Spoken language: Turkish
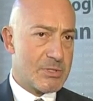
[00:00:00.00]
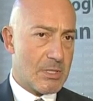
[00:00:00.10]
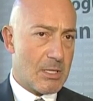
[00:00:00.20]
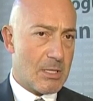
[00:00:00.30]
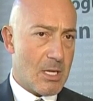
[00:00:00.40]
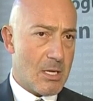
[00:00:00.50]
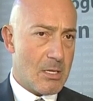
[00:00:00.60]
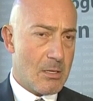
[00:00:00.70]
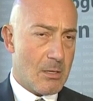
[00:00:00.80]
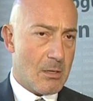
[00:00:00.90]
senede
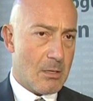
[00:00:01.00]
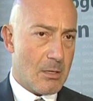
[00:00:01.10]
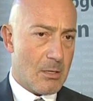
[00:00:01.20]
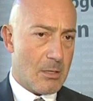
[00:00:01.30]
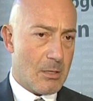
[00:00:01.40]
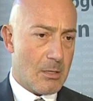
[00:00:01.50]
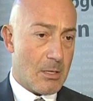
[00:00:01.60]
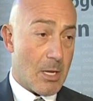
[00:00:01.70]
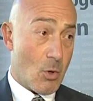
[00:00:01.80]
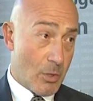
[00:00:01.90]
e,
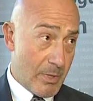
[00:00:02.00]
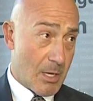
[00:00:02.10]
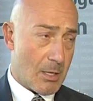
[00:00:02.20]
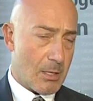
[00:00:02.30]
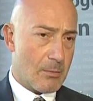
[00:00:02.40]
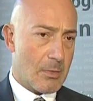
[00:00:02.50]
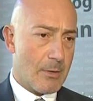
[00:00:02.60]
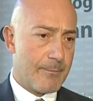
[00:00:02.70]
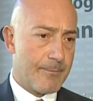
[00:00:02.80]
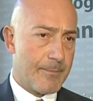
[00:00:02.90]
ekonomik anlamda,
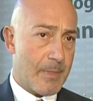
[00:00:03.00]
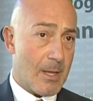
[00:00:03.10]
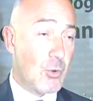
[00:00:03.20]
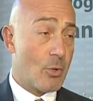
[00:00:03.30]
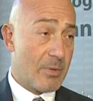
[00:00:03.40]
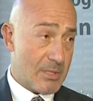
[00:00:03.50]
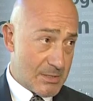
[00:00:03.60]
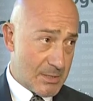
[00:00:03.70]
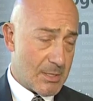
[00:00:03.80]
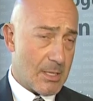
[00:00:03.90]
ekonomik
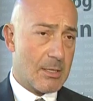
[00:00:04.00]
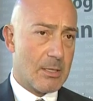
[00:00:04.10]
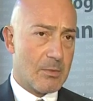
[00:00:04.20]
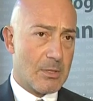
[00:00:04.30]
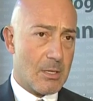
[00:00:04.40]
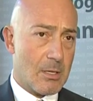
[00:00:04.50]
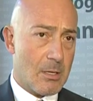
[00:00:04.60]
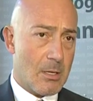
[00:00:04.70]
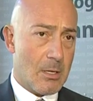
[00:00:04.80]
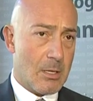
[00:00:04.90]
istikrar anlamında,
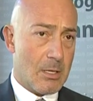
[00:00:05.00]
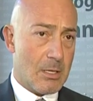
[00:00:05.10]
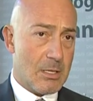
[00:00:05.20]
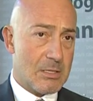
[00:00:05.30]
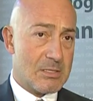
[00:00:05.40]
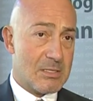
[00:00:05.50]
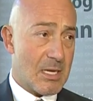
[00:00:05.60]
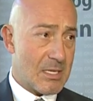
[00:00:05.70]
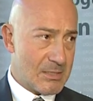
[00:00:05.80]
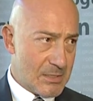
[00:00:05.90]
e,
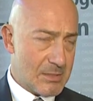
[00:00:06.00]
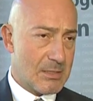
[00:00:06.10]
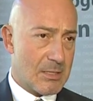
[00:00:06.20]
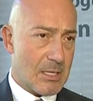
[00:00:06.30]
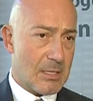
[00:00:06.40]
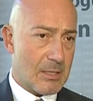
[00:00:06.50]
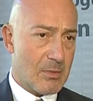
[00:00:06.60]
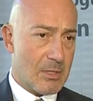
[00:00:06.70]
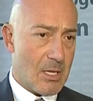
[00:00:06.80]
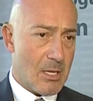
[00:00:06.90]
siyasi istikrar
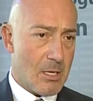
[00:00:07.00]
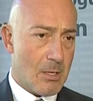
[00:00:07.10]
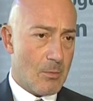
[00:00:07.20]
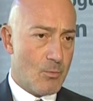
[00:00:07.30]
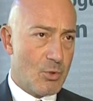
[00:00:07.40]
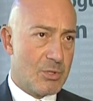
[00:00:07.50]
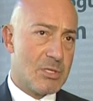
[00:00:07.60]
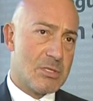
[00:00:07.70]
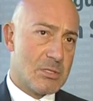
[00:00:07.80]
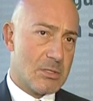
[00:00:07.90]
anlamında
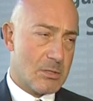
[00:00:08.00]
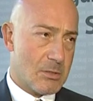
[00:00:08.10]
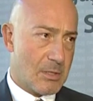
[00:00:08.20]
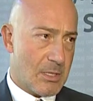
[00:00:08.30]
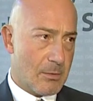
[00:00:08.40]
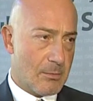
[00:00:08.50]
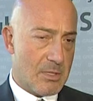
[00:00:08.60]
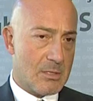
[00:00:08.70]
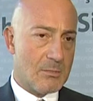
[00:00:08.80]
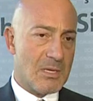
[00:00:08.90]
müthiş
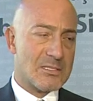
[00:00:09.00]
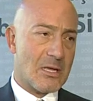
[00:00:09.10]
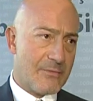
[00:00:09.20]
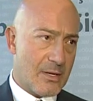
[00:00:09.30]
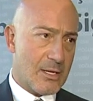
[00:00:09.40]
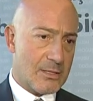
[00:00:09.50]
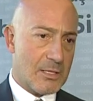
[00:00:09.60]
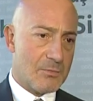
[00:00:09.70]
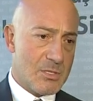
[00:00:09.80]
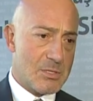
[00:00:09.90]
bir mesafe kat
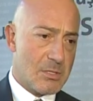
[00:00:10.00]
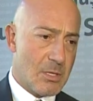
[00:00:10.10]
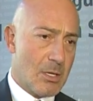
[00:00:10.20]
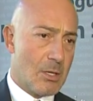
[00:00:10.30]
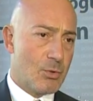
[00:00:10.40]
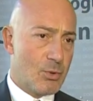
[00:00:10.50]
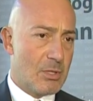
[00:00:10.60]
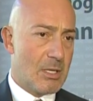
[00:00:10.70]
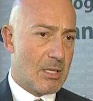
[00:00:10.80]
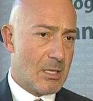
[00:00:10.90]
etmiş.
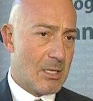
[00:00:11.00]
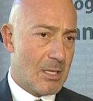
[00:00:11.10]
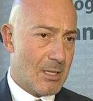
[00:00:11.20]
Türkiye'nin